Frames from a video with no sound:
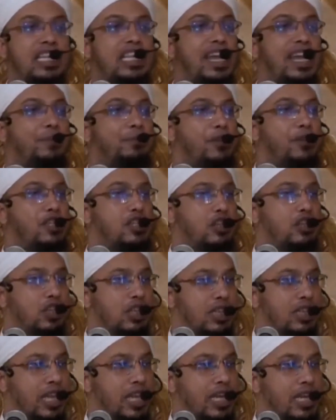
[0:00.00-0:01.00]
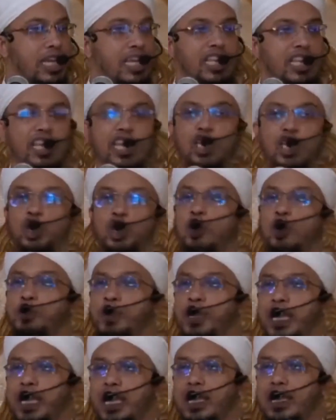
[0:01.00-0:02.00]
ঈদের প্রস্তুতিতে ঈদের
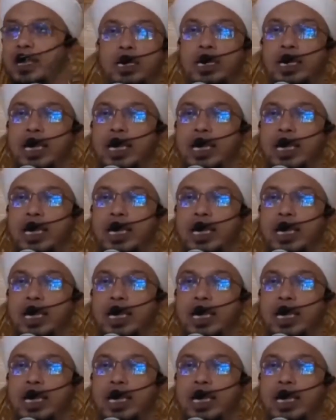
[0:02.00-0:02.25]
শপিংয়ে